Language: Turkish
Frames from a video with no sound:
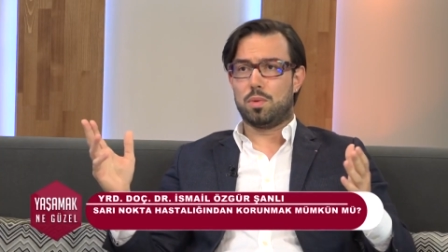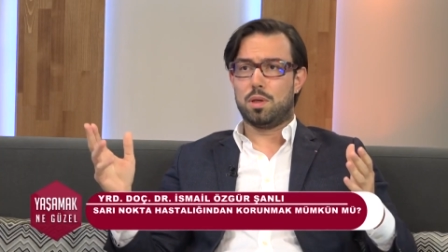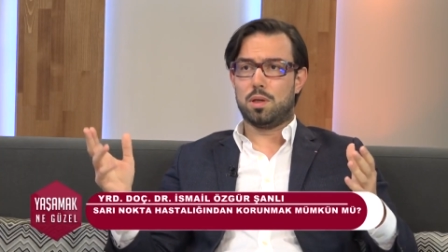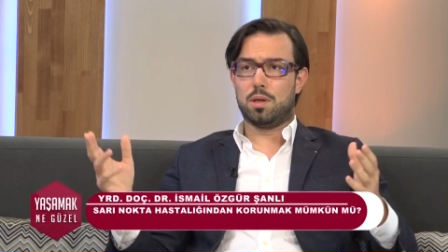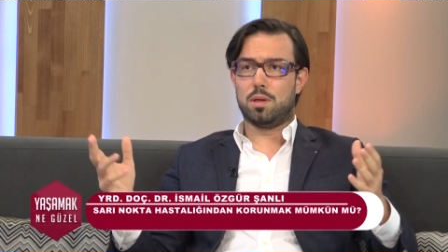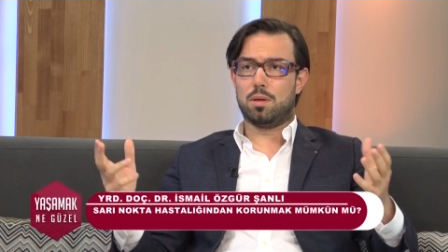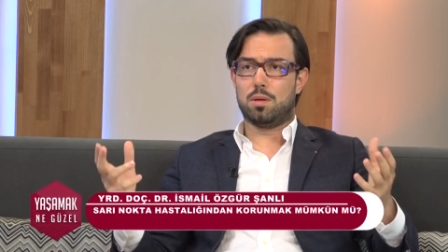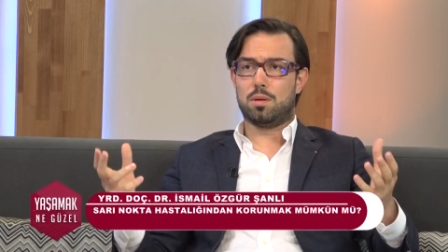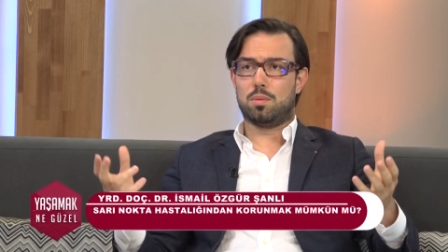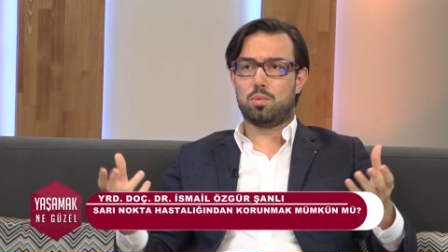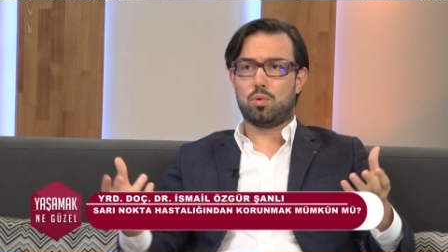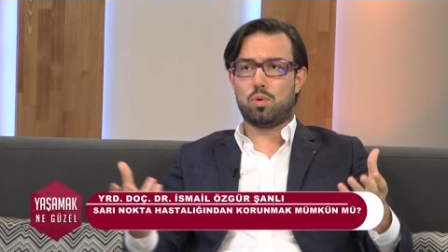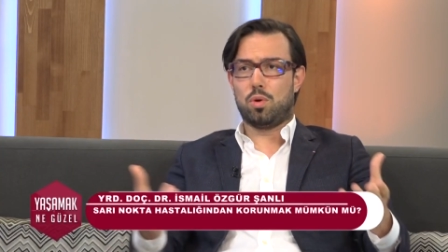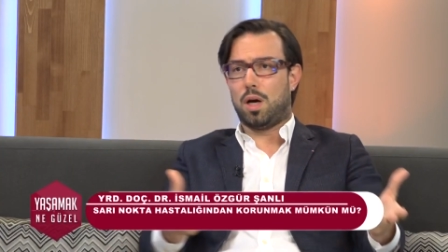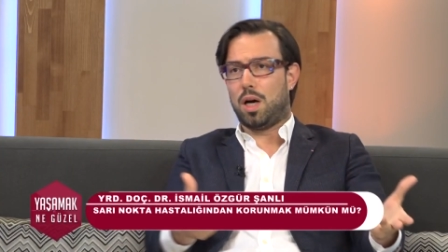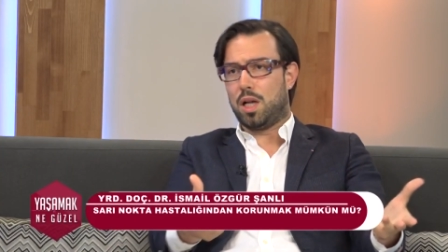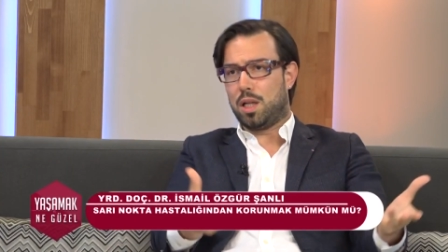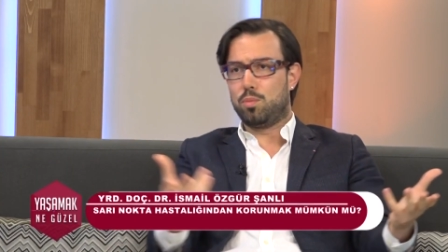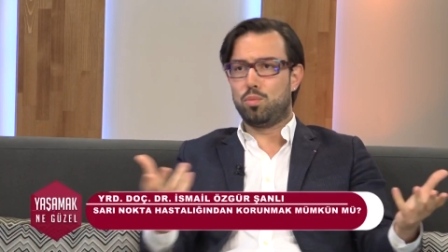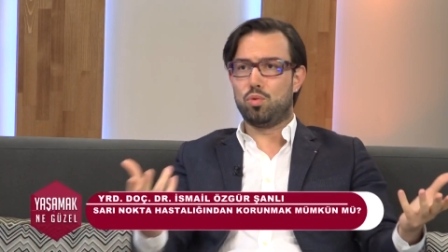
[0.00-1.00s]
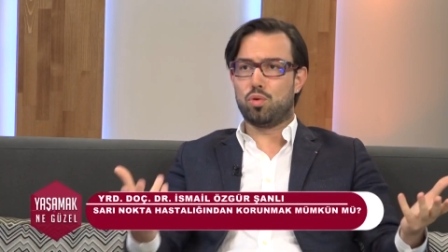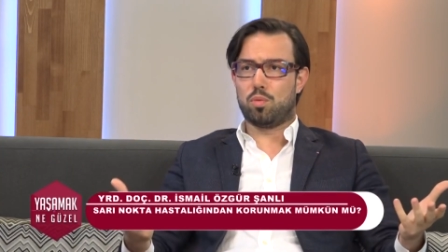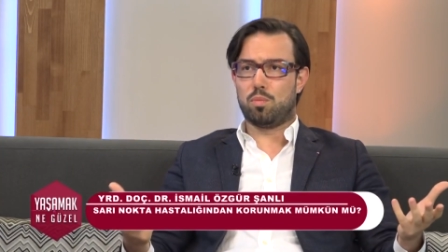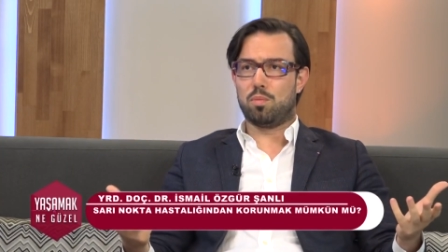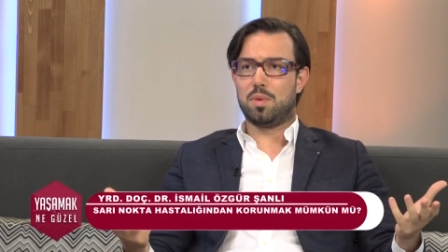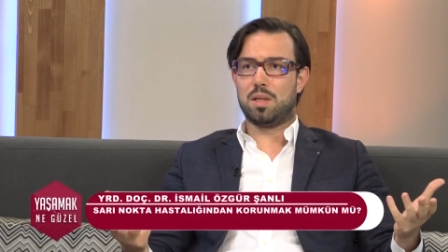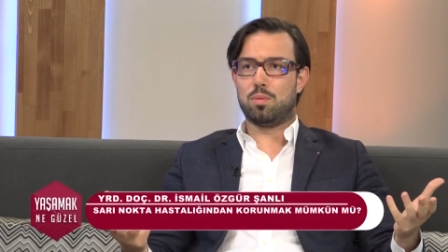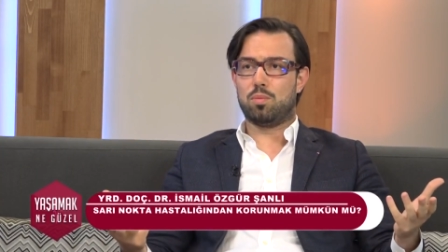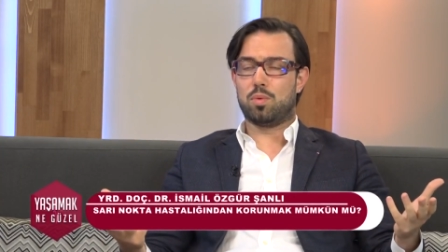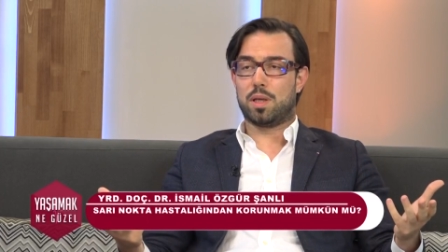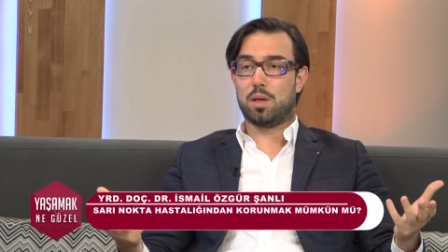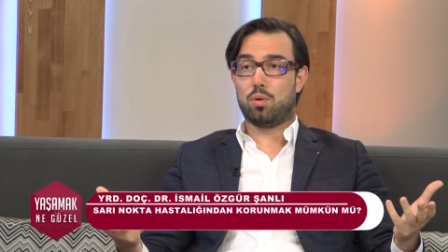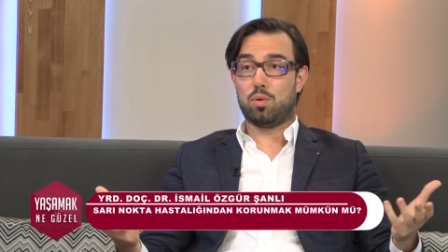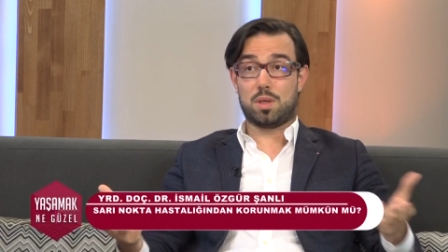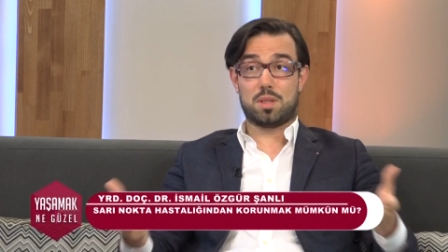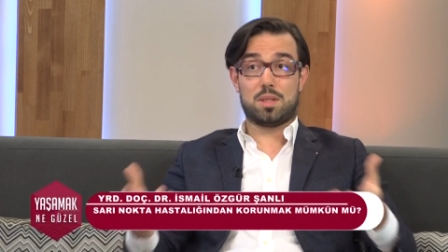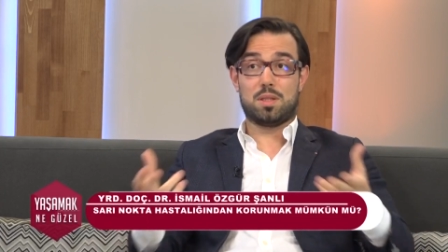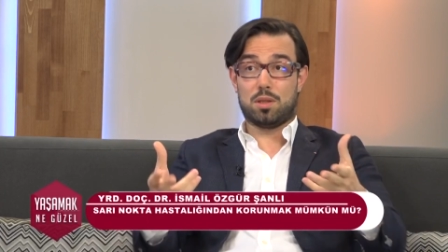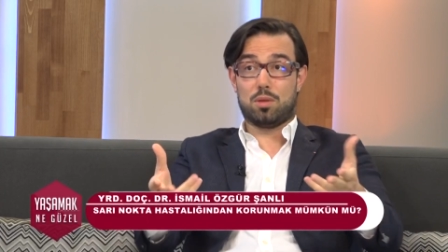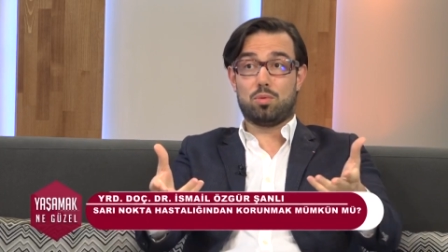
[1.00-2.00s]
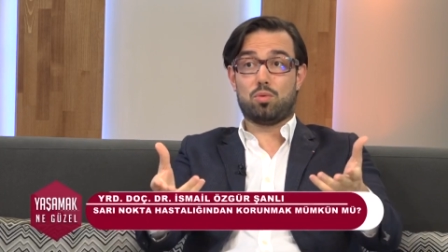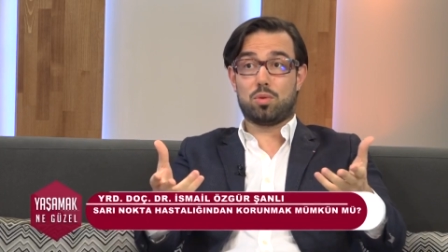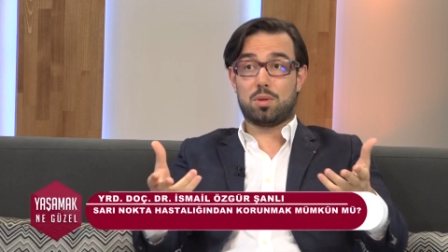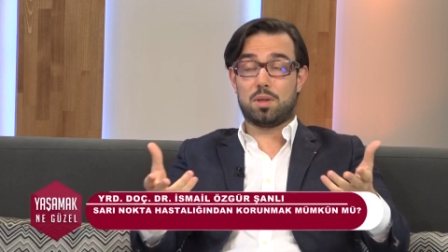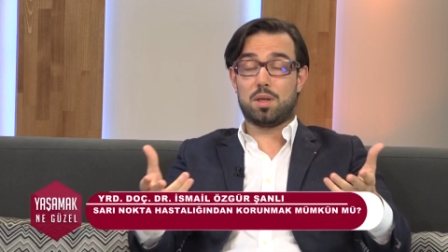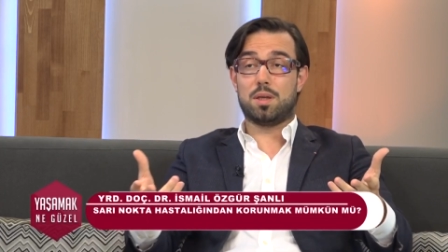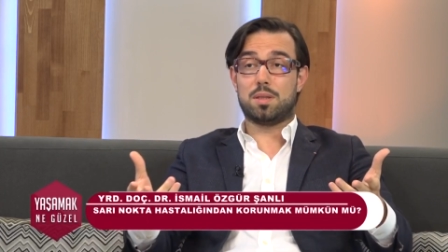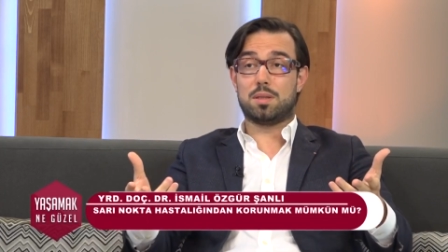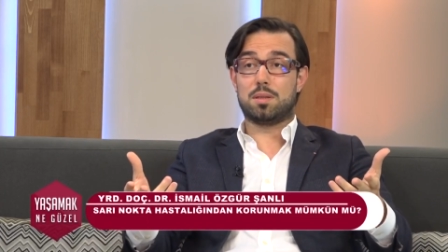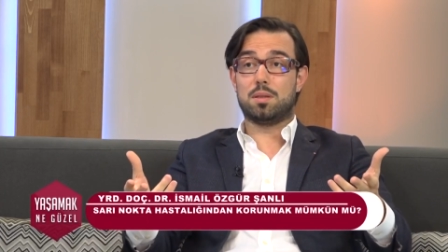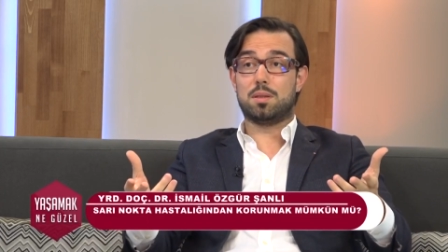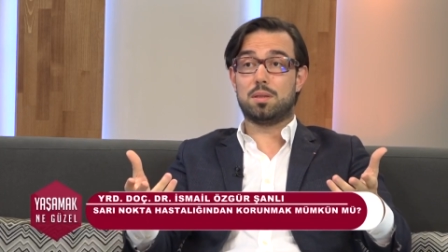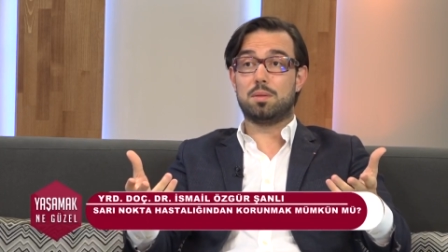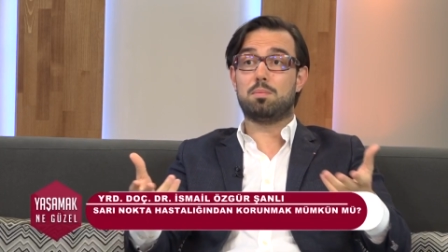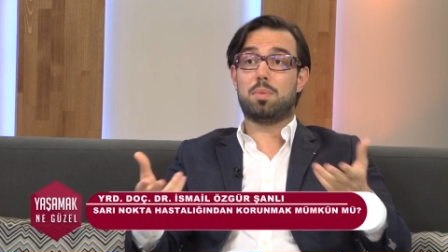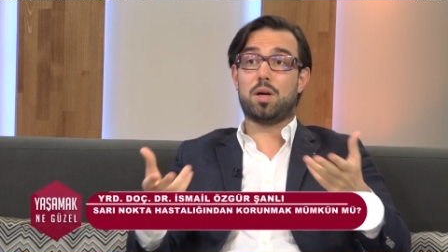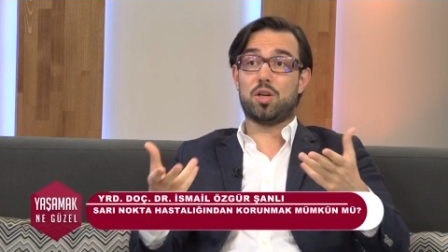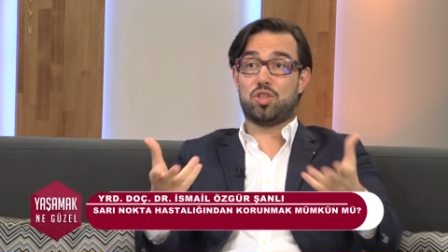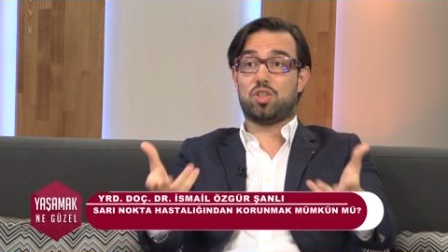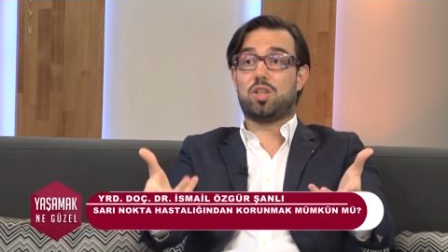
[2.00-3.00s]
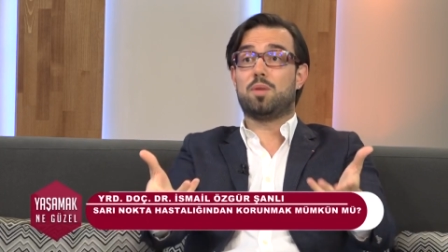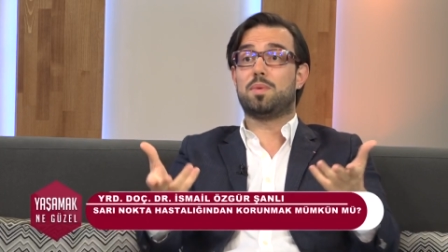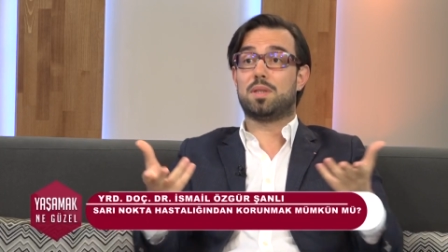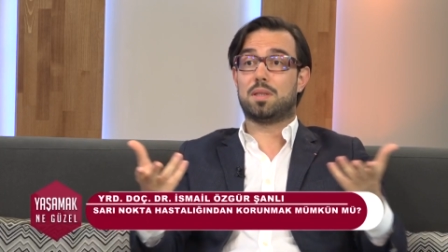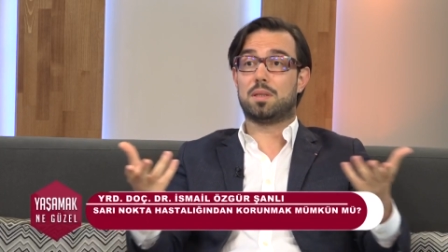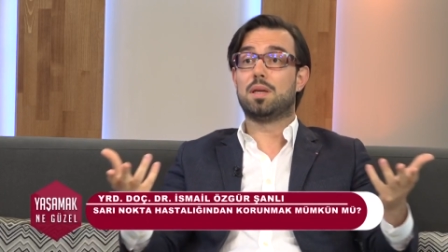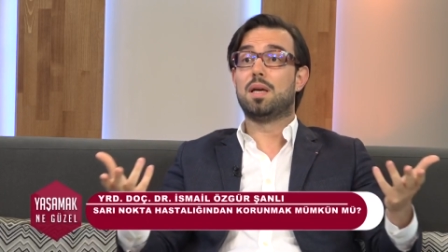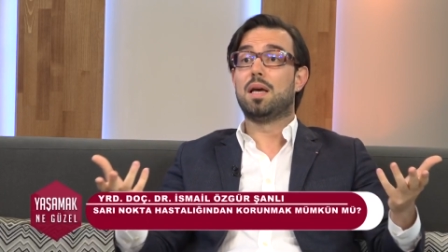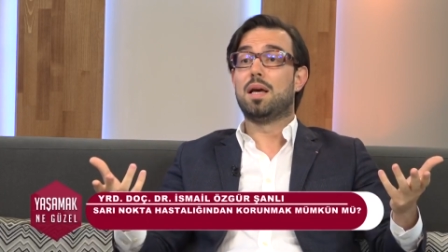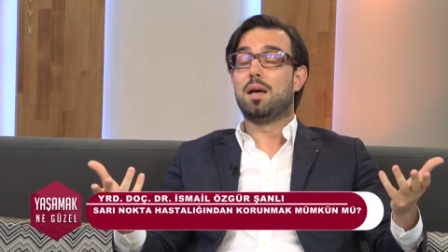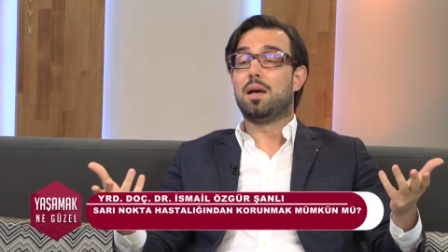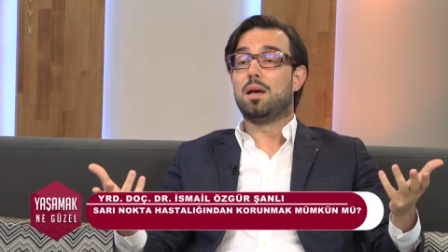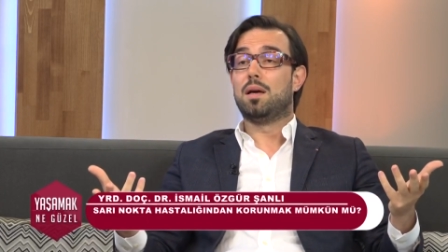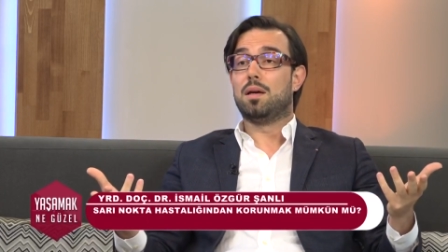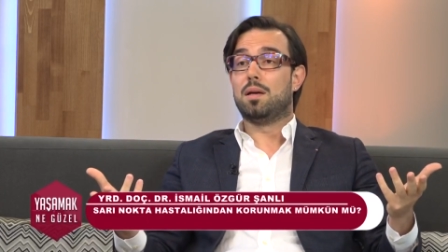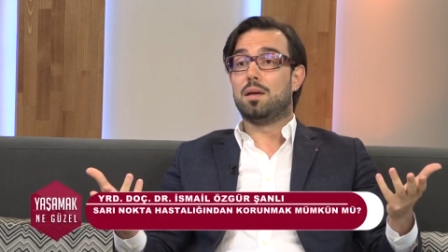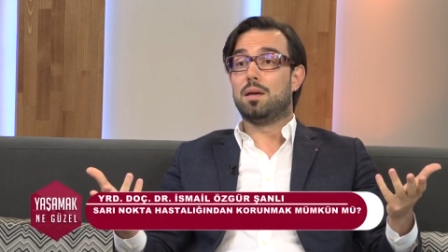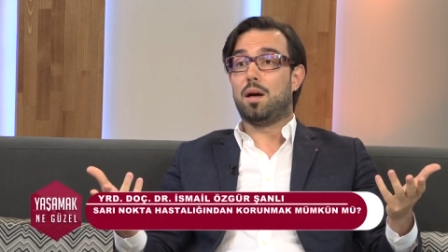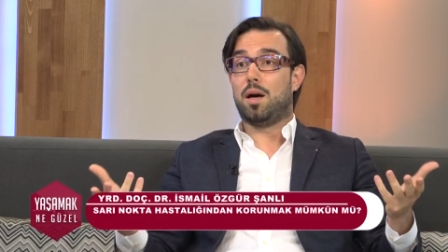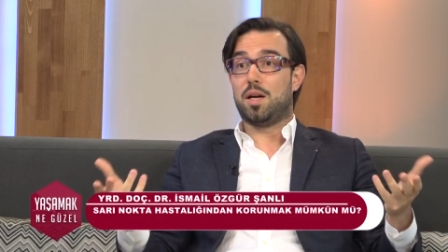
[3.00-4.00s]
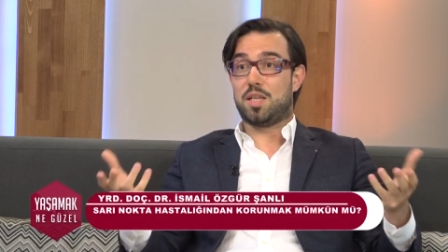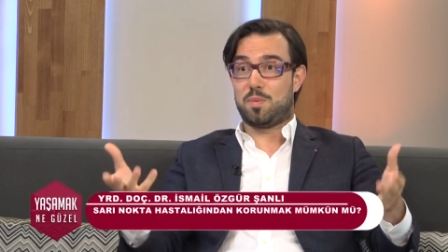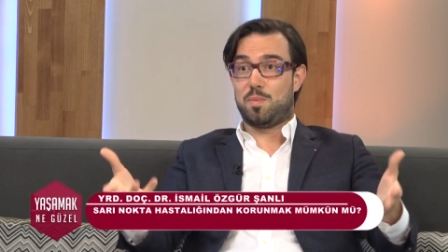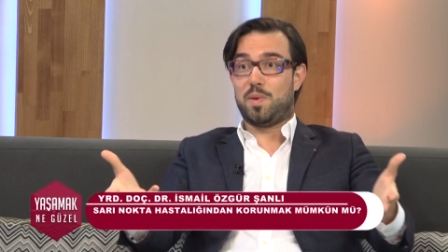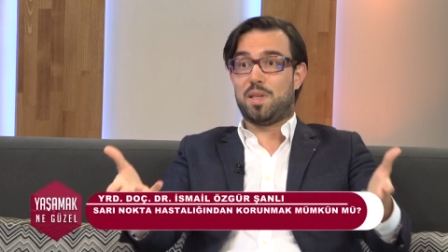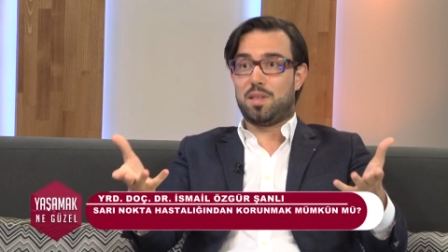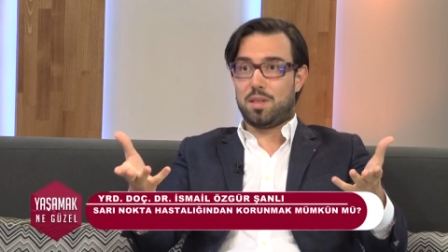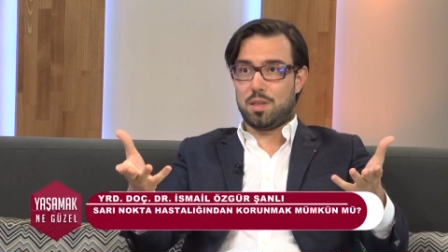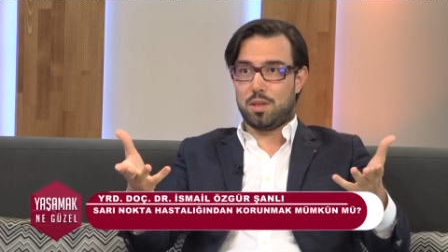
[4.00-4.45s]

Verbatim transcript: E, almıyorum bile buraya. O da sarı nokta hastalığının başka bir e, azmettim.